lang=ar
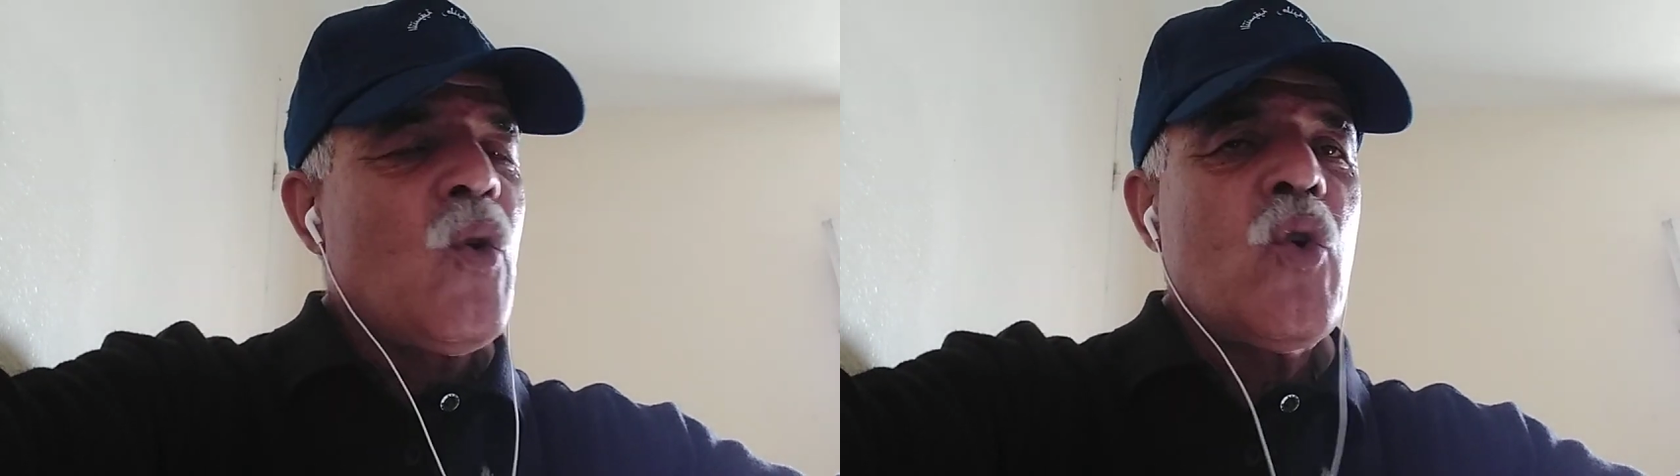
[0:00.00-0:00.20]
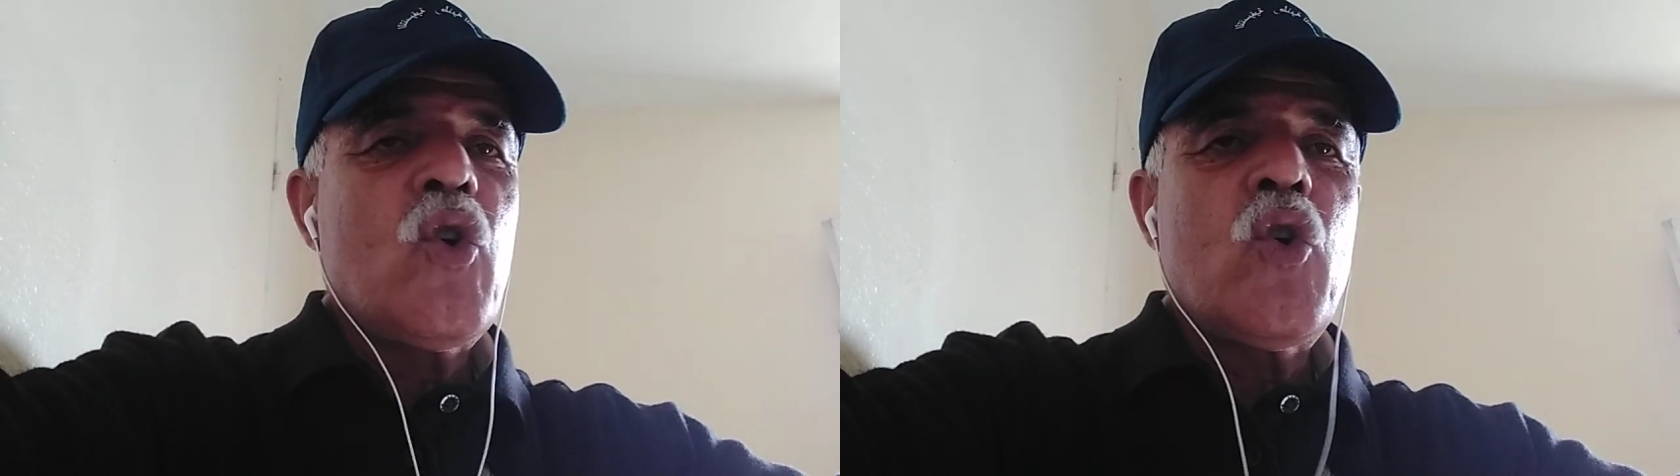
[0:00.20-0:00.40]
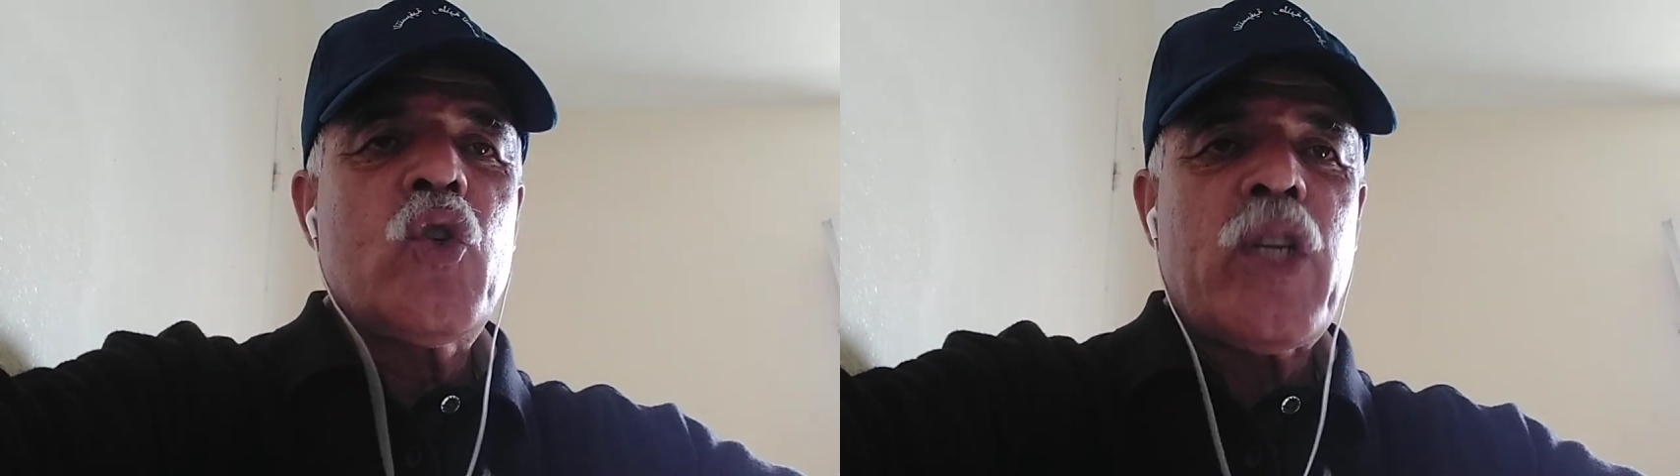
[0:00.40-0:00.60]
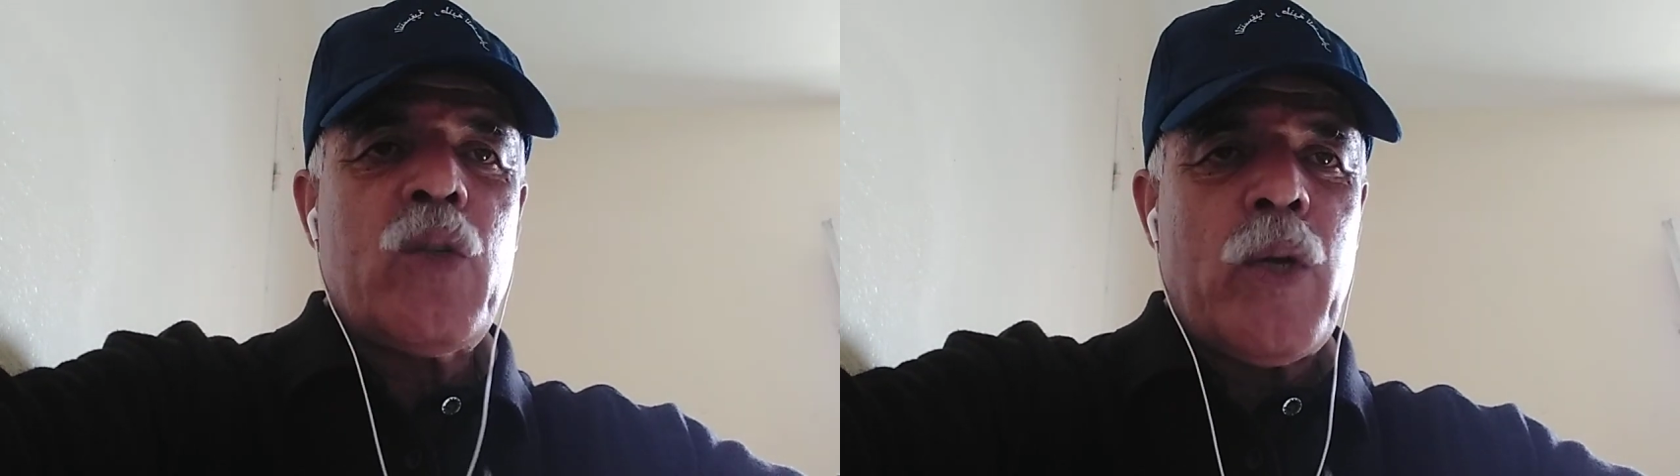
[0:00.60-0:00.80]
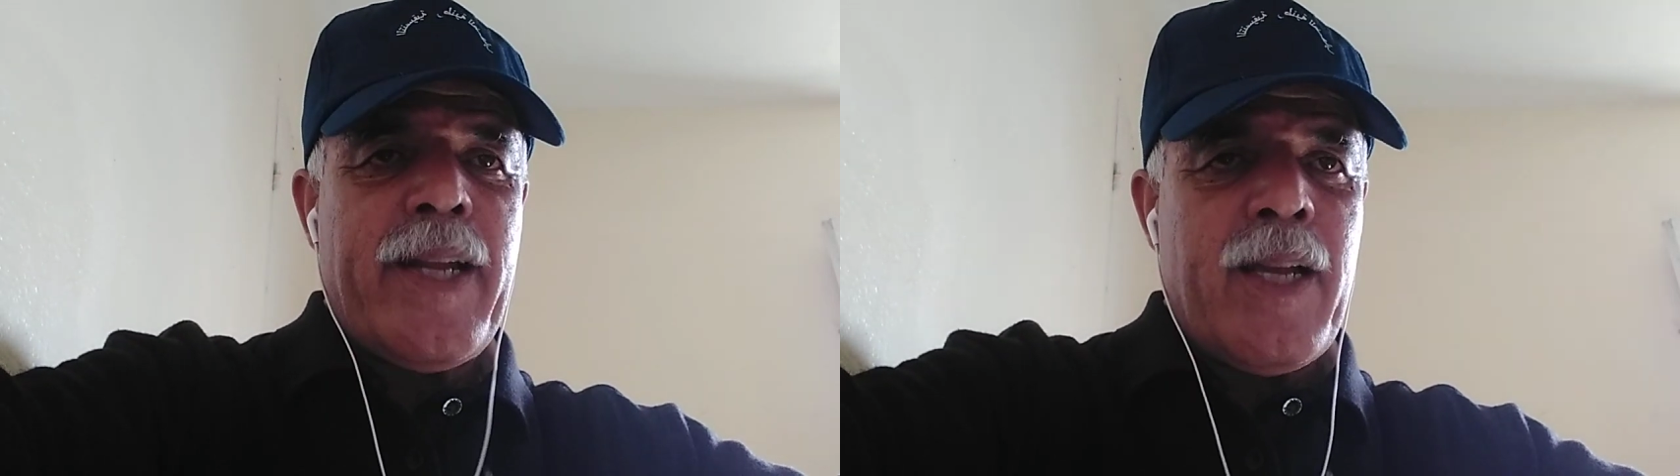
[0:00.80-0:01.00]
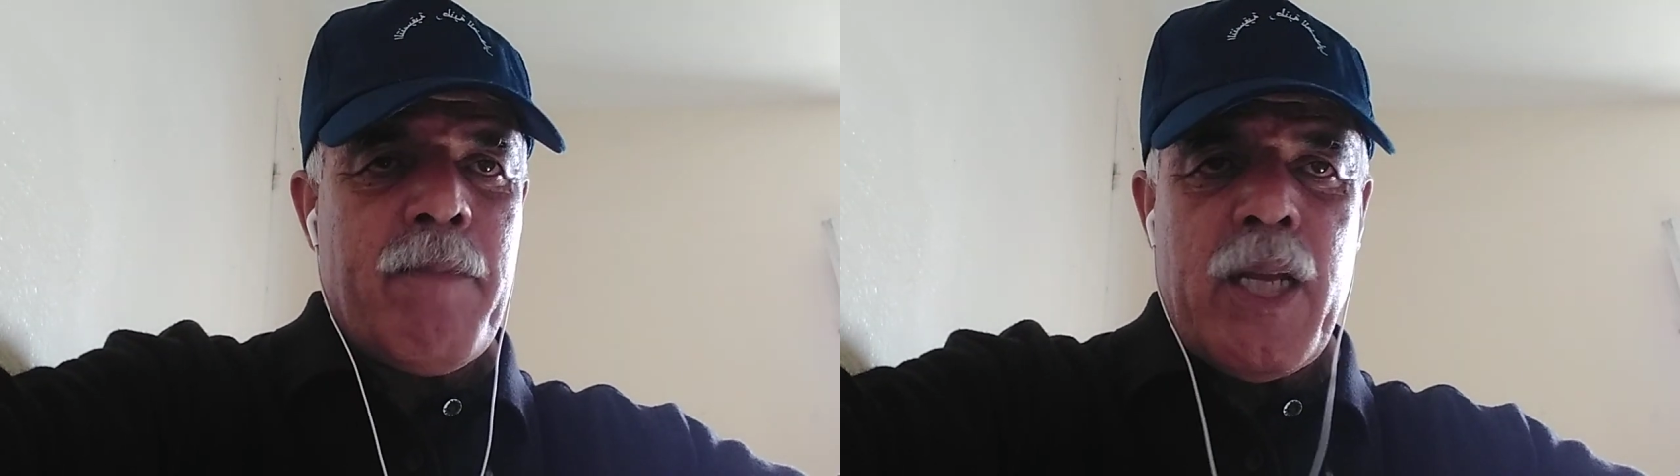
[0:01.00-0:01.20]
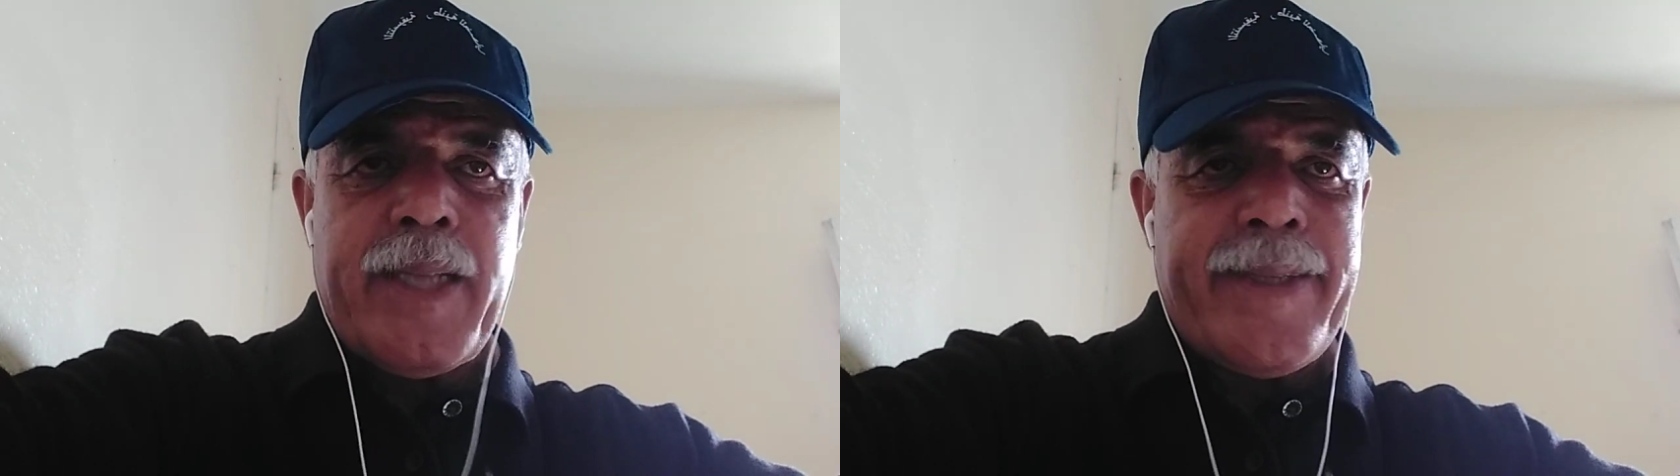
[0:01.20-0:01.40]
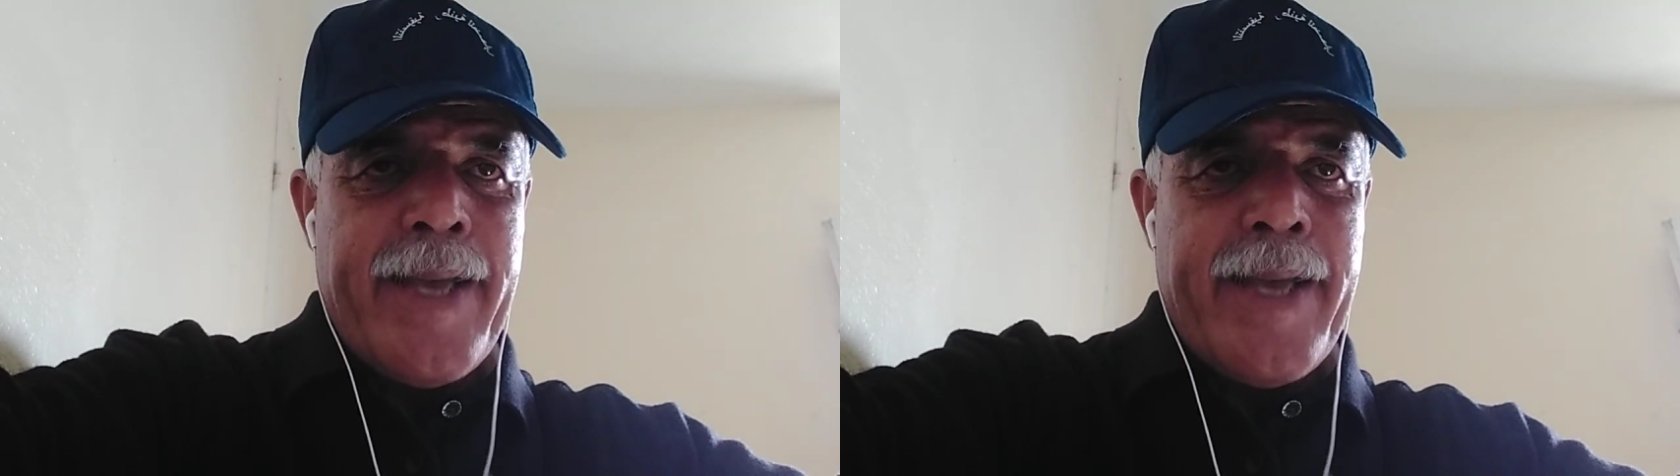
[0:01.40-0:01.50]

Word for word: وجدول الاعمال